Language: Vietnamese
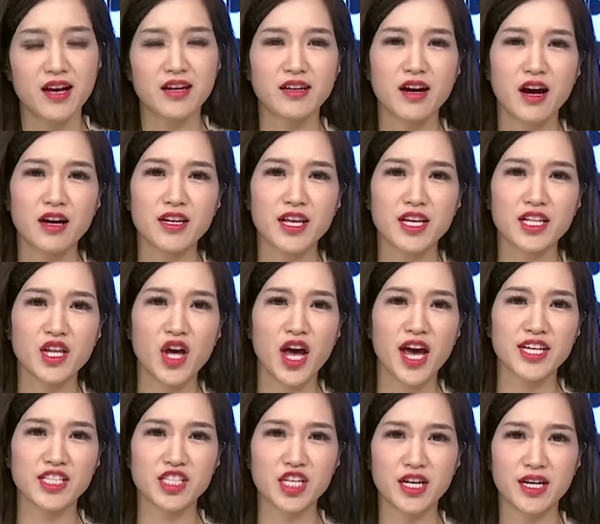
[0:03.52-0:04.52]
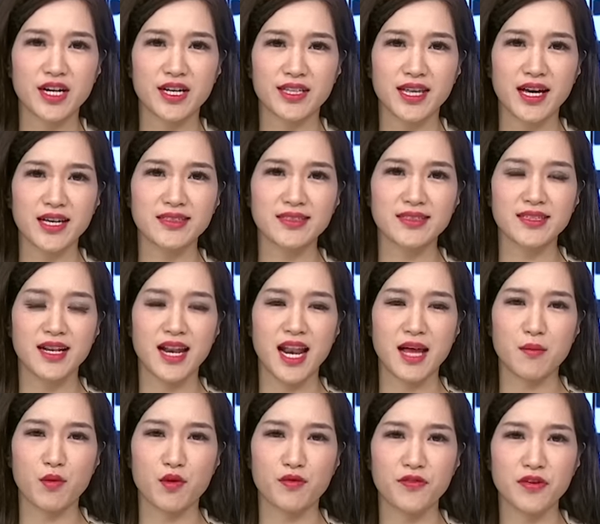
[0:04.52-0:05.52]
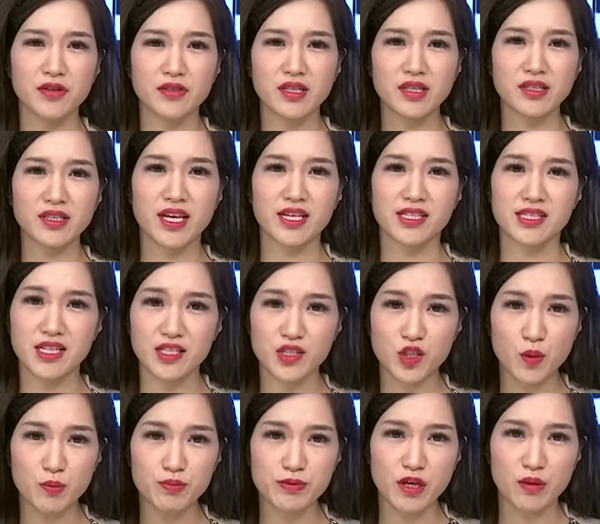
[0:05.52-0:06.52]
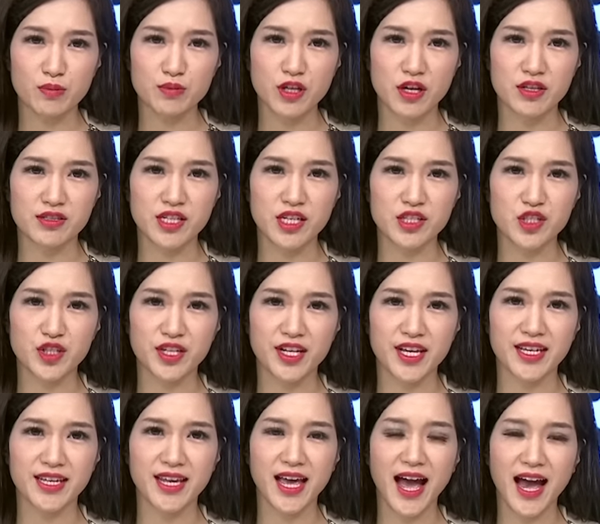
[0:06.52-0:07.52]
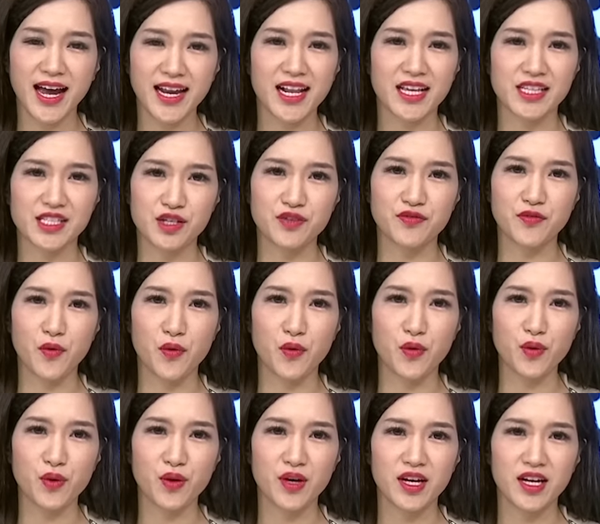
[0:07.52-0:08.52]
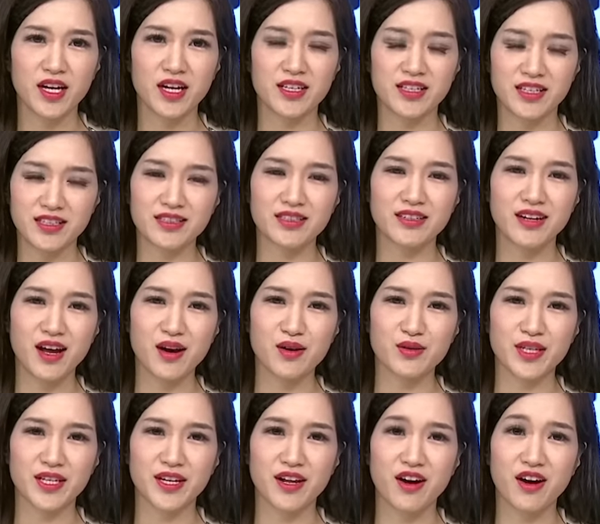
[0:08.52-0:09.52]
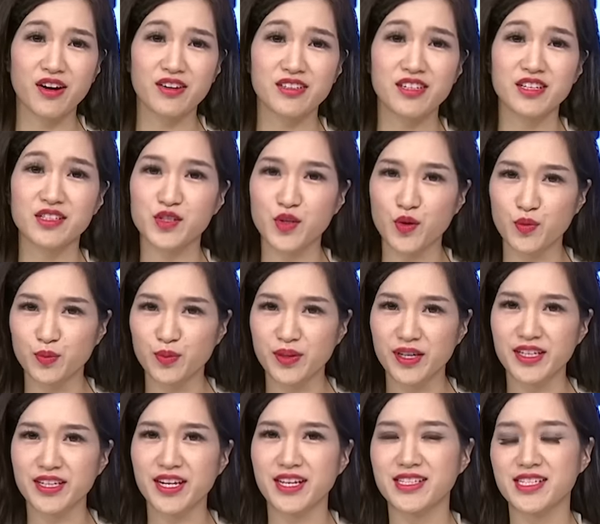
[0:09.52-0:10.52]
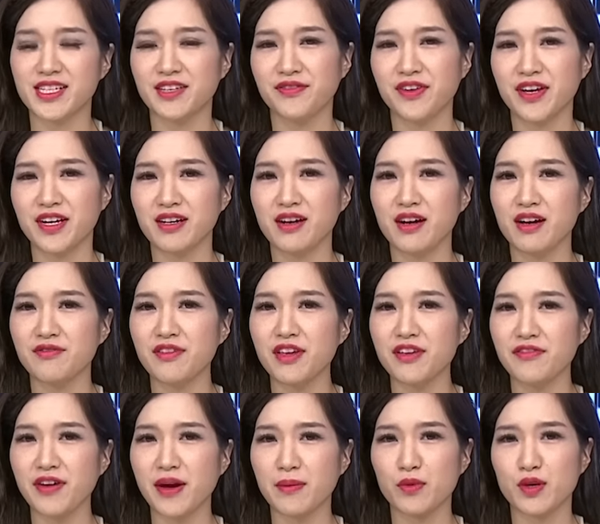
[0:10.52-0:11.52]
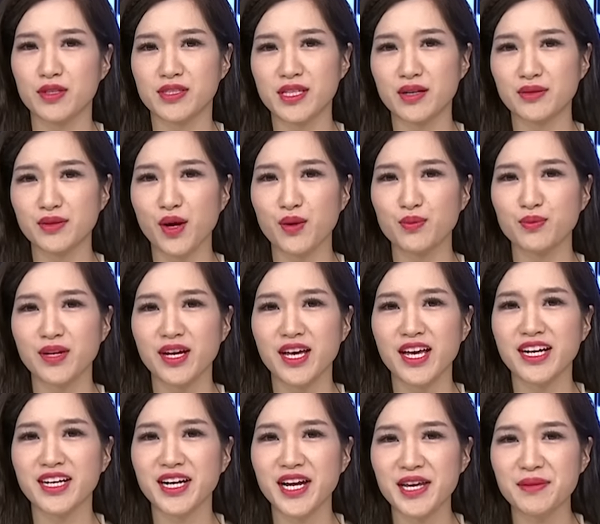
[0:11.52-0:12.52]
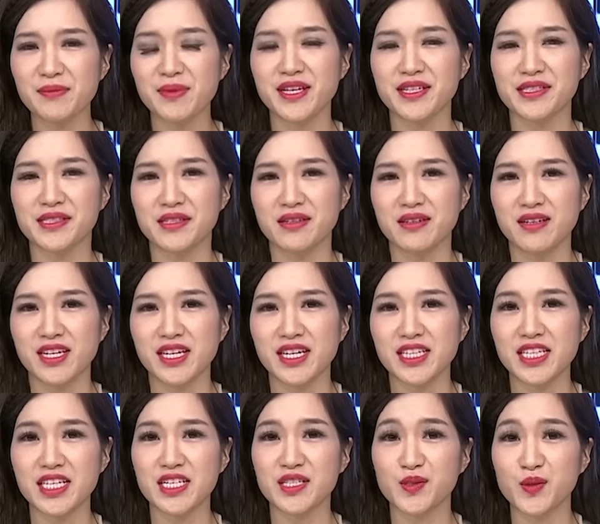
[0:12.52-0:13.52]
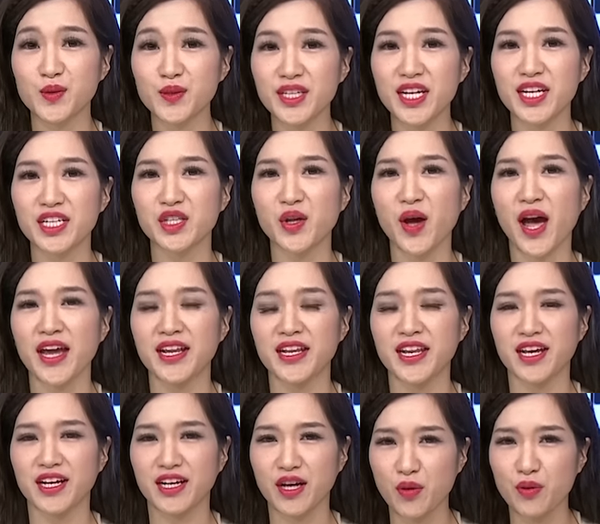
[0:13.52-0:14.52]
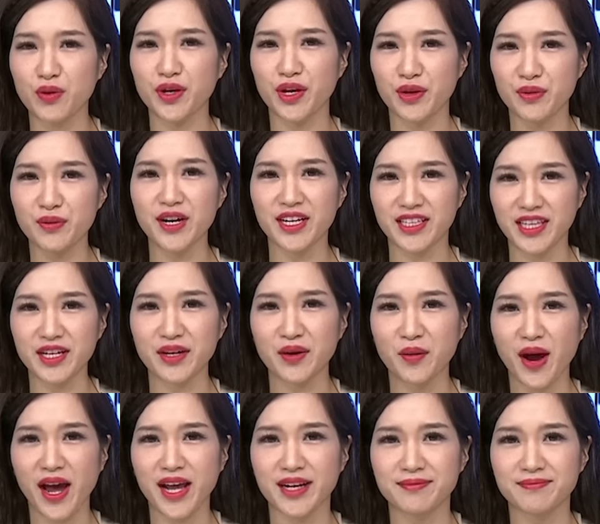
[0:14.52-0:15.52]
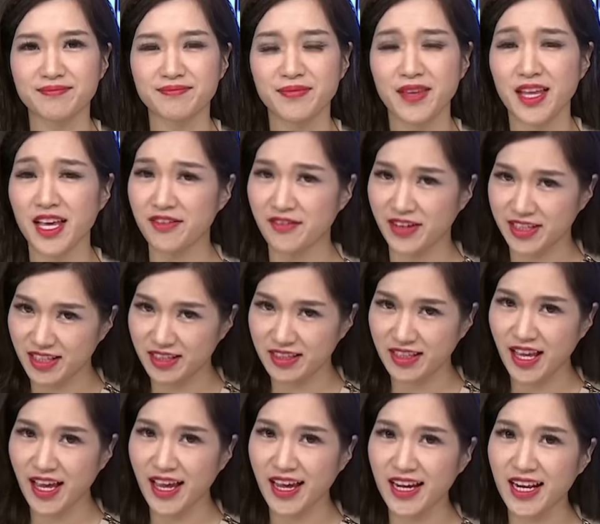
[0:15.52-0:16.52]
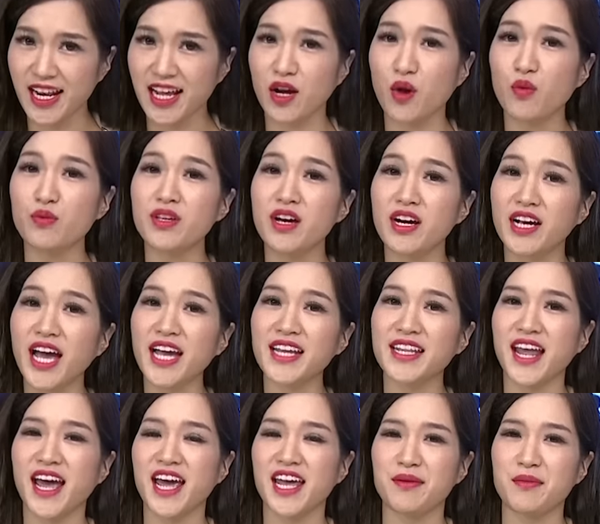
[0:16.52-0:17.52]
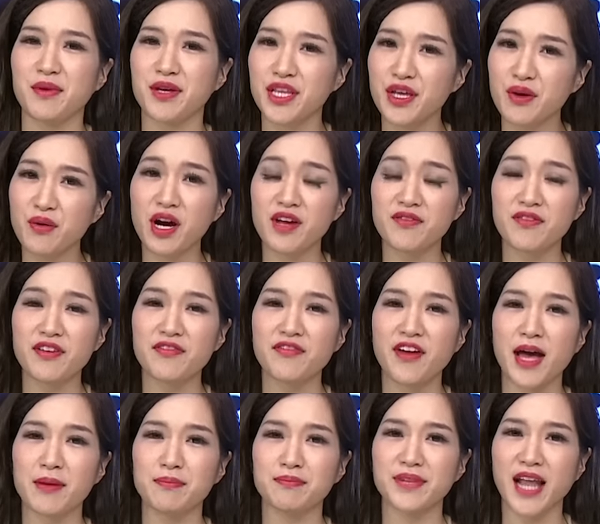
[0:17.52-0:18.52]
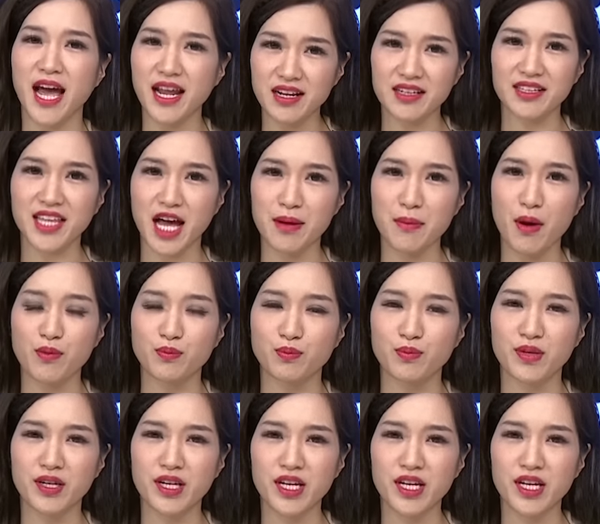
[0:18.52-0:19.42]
Gọi điện thoại cho người thân là một phương thức để trợ giúp trong trò chơi truyền hình Ai là triệu phú. Nhưng từ lâu thì nó còn được dùng để chỉ việc người vi phạm luật giao thông khi bị xử lý thì rút điện thoại để cầu cứu người thân quen. Và thực tế là cũng nhờ cách này mà nhiều người vi phạm đã được tha bổng.